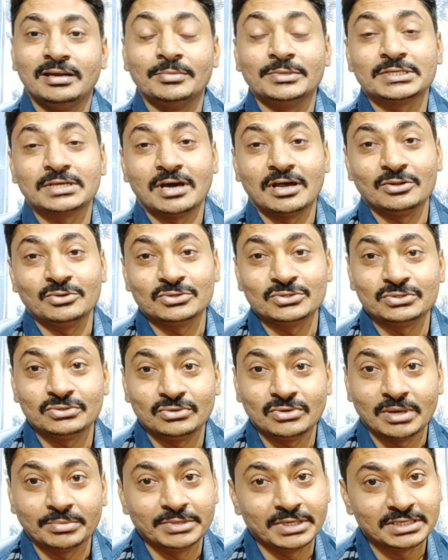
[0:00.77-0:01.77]
नमस्कार
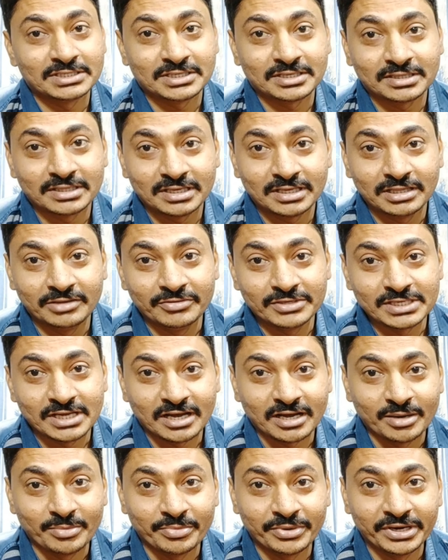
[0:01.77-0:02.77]
दोस्तों आप देख सकते हैं
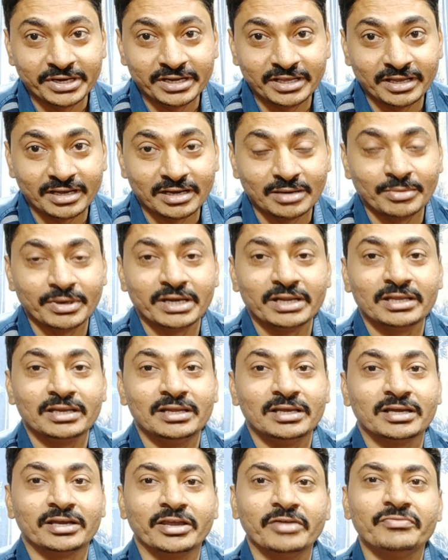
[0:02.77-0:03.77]
दिविशा कंपनी ने एक हमारे
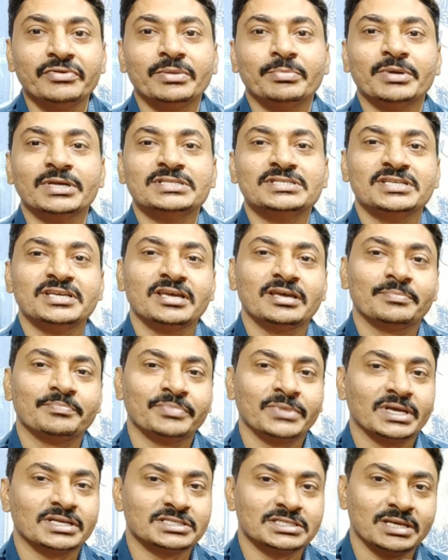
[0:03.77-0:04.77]
लिए गिफ्ट भेजी है
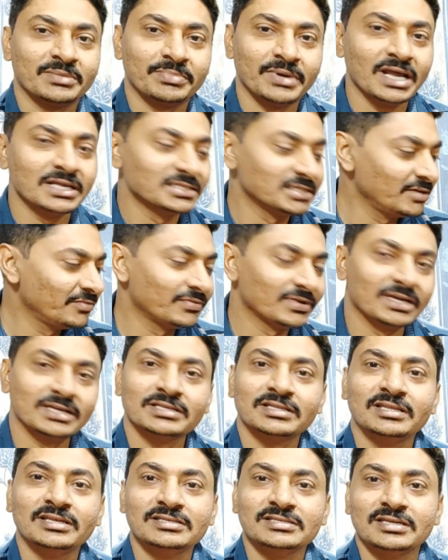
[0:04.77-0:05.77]
एक सरप्राइज़ गिफ्ट
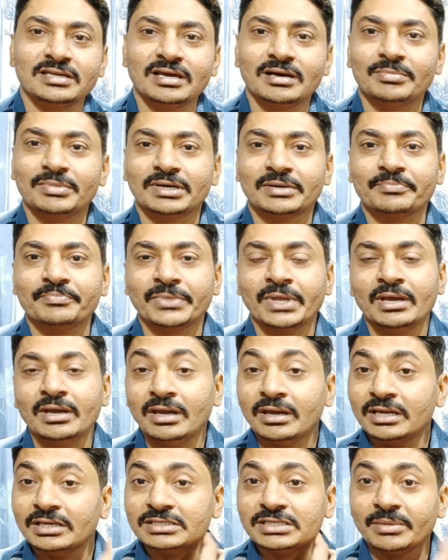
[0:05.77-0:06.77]
कर दीजिए यहाँ पर
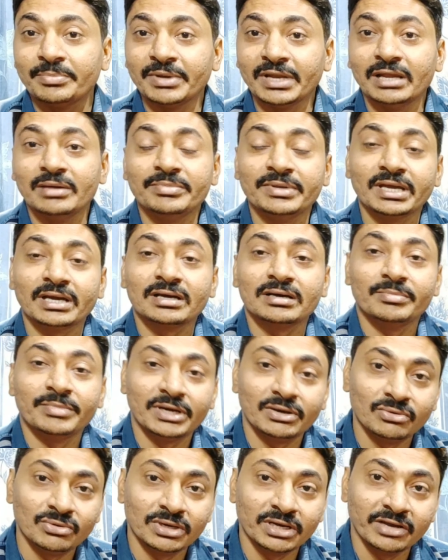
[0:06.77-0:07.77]
इससे पहले भी एक
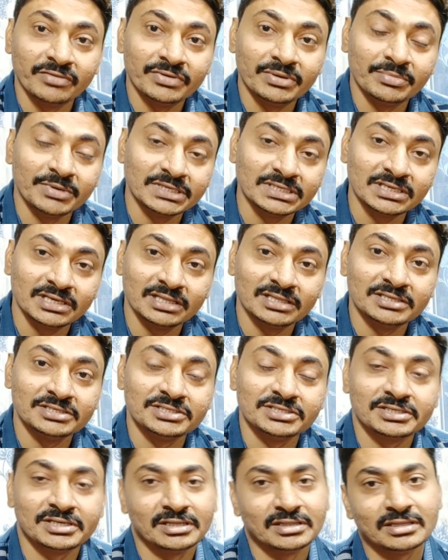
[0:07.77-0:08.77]
मेरे को एक गिफ्ट भेजी गई थी
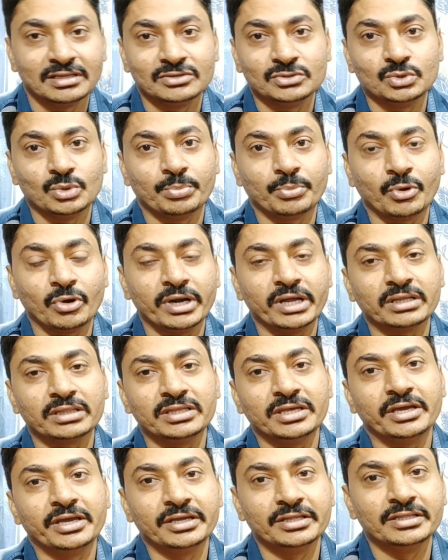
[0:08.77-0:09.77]
जिसके अंदर जो प्रोडक्ट
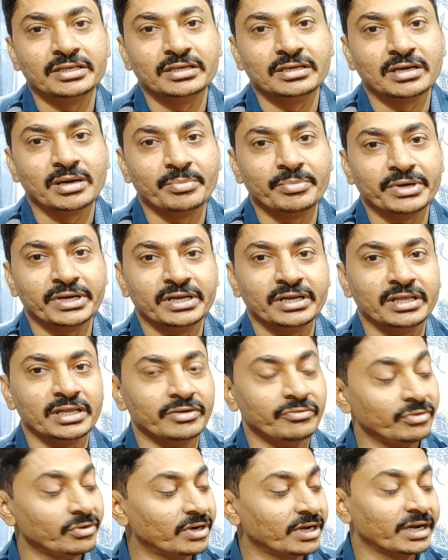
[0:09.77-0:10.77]
दी गई थी कंपनी ने
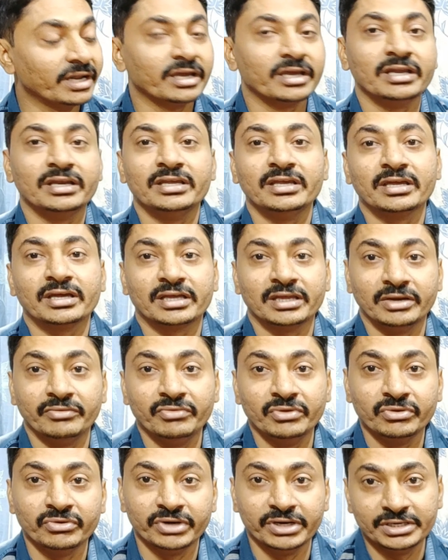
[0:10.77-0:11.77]
रिव्यू करने के लिए एक
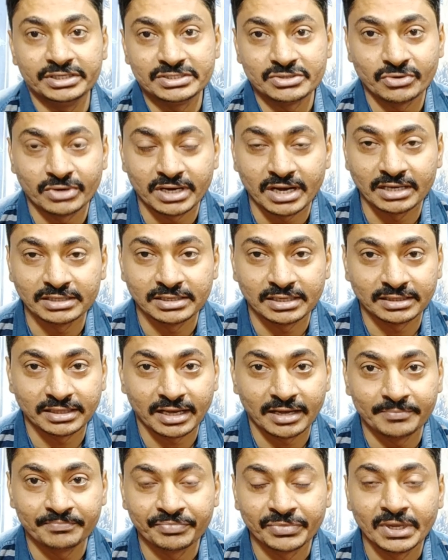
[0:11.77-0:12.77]
रिव्यू यूनिट जो कहा
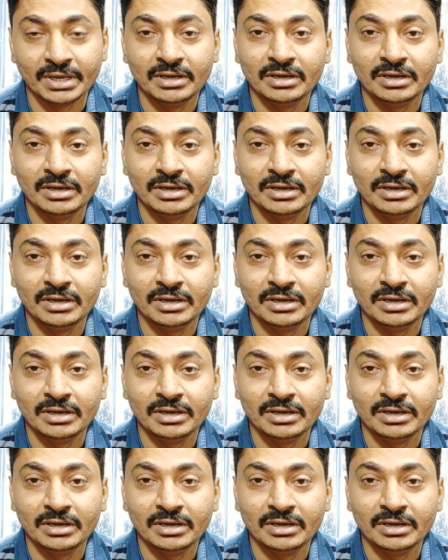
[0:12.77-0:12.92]
जाता है